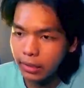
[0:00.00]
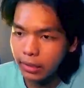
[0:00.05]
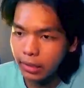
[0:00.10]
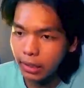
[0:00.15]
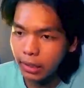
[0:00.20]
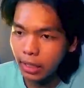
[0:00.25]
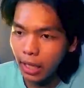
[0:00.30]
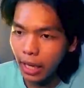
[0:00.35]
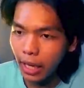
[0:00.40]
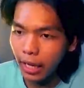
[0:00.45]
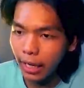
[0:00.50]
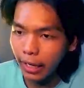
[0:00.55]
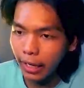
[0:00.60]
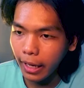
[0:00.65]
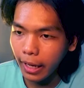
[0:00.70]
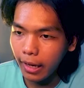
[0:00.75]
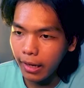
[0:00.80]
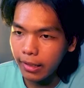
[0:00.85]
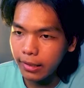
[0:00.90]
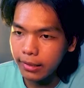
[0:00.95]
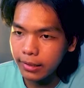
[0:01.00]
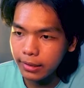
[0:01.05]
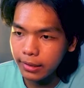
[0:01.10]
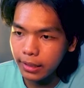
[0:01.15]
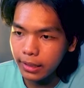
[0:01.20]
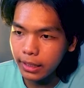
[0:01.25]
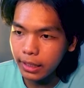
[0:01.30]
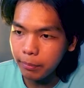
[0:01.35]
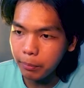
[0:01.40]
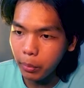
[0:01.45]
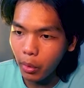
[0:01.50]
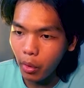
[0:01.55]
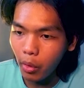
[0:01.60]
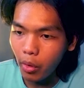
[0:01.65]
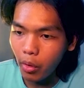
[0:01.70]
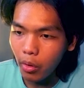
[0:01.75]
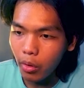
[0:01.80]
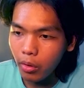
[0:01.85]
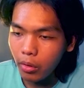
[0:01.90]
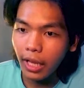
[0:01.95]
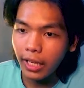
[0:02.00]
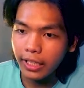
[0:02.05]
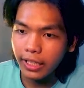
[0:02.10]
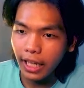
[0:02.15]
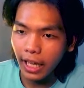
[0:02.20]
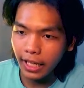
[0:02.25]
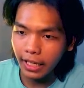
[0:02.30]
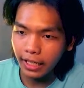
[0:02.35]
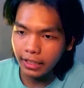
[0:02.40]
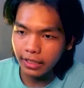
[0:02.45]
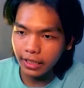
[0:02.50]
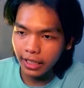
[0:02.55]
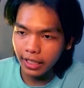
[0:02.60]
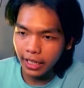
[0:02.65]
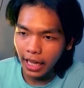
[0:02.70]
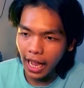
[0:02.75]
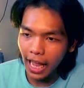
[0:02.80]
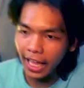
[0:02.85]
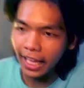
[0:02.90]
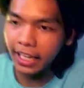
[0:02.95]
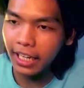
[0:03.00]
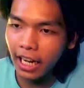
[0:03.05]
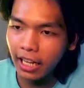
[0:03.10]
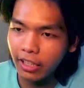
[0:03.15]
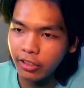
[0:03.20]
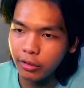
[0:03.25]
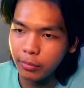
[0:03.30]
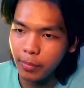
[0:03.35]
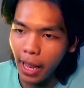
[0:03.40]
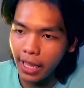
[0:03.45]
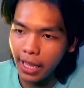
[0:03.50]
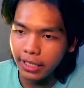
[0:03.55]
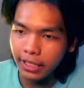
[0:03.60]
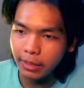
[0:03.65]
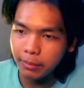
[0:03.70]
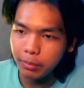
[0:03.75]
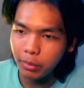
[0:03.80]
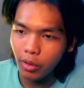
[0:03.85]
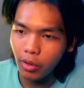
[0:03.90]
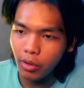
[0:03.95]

Kita ke area sini, Bro. Nah, ini iron nih. Iron langsung banyak nih,